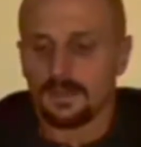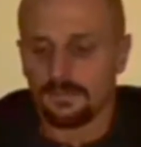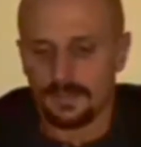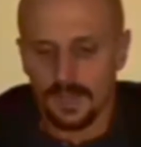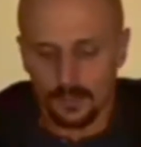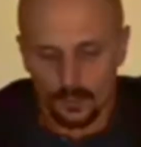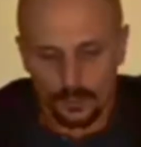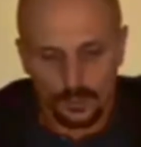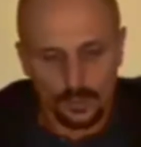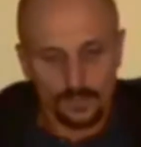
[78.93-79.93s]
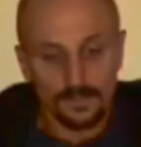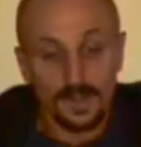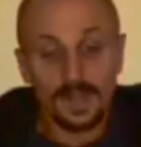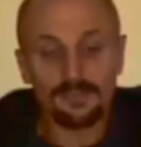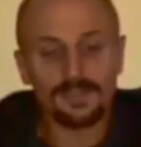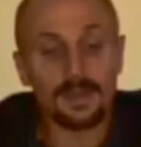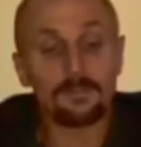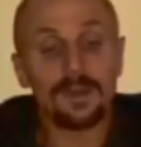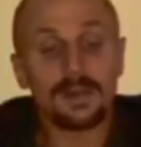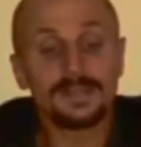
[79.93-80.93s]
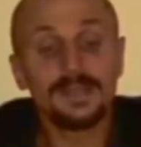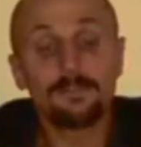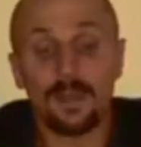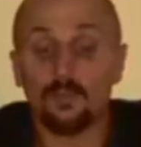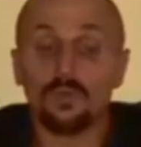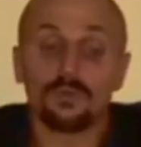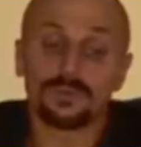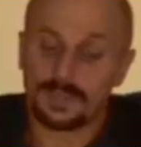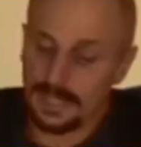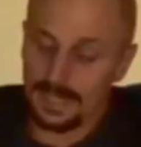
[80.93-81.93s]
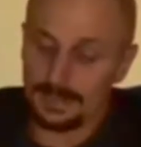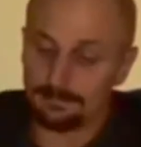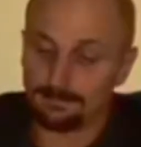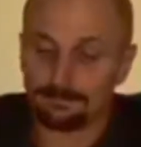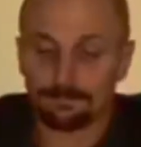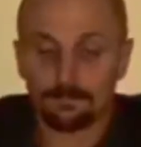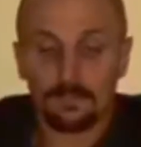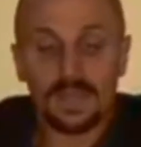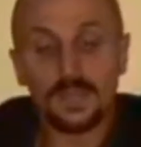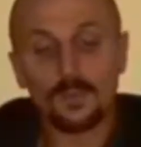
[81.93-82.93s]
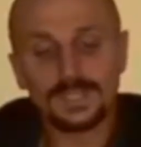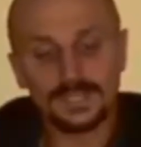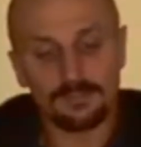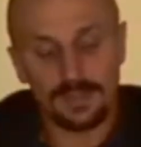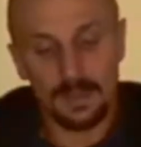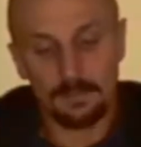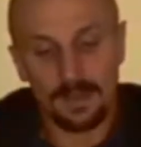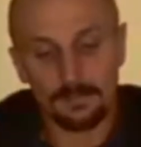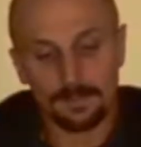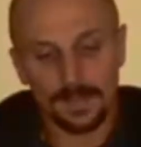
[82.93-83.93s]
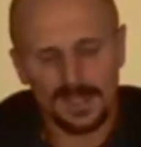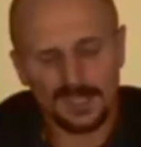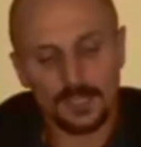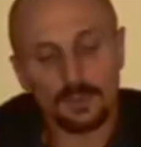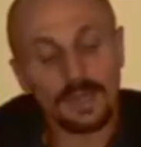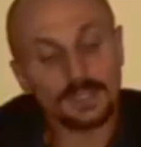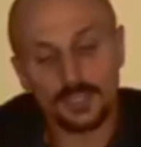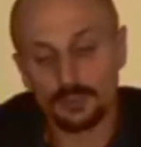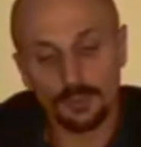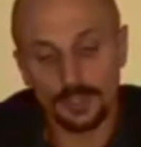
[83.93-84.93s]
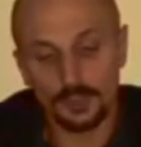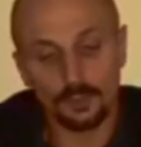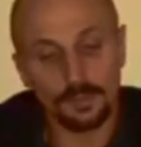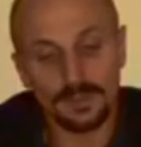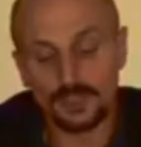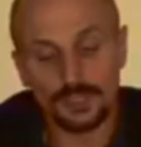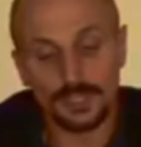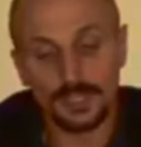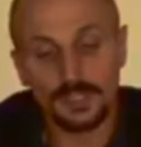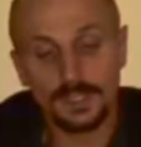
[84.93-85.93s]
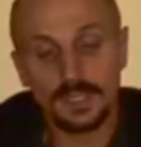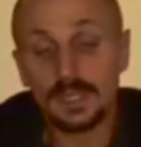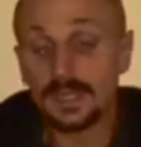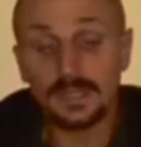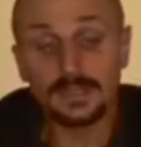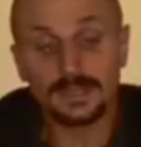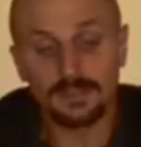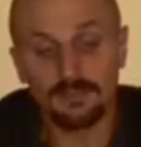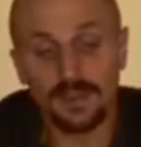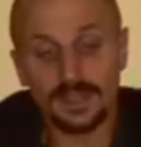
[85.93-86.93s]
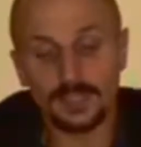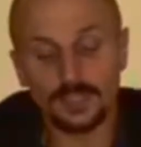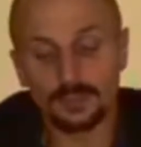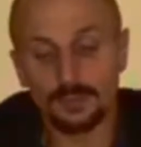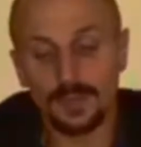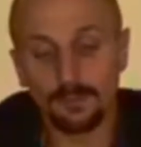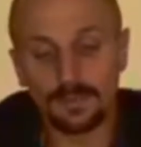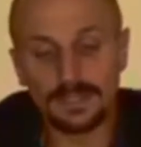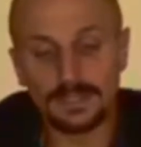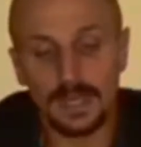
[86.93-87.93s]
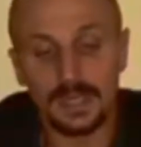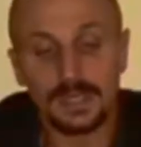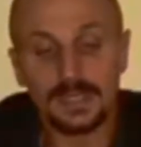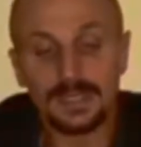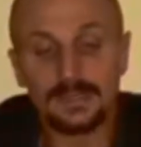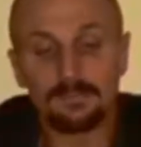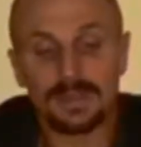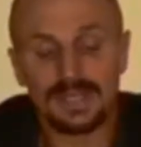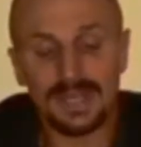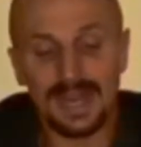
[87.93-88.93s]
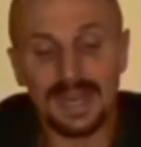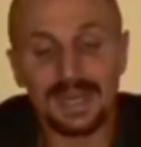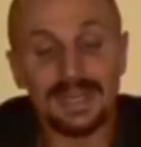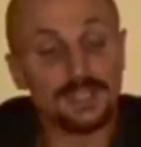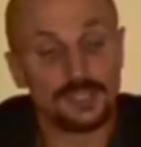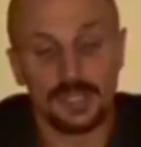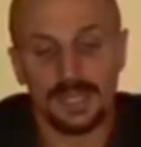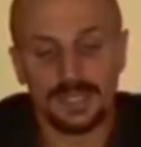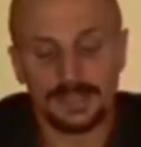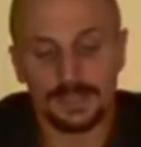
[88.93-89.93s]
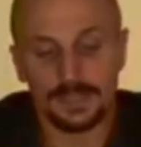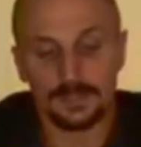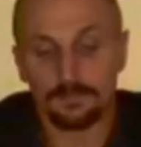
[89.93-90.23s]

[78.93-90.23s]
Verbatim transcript: vi racconto la fiaba di Paolo Fonseca. In questa fiaba c'è un calciatore di nome Mancini che inizia a fare il centrocampista in maniera eccellente.